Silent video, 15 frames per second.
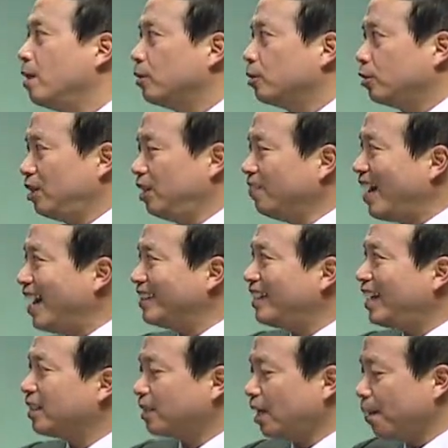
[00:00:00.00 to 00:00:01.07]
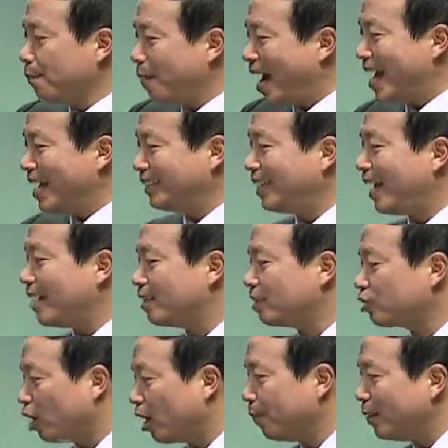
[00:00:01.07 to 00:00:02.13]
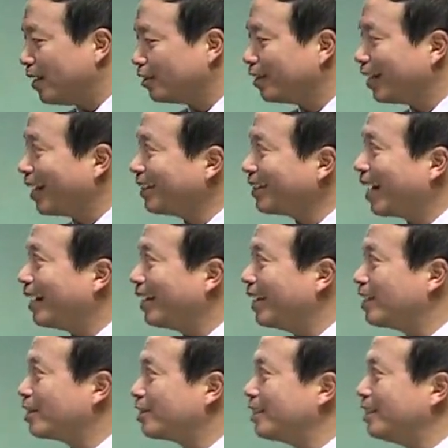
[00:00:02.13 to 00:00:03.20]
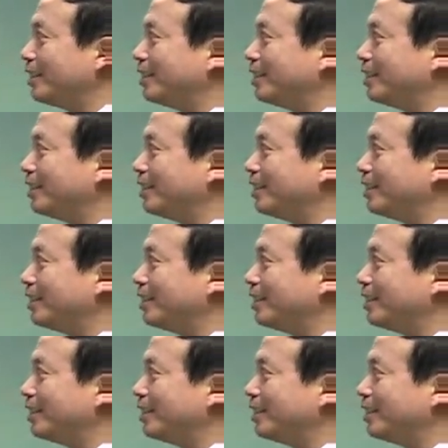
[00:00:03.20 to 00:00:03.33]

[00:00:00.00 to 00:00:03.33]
一万件乘以每件成本是零点一，是一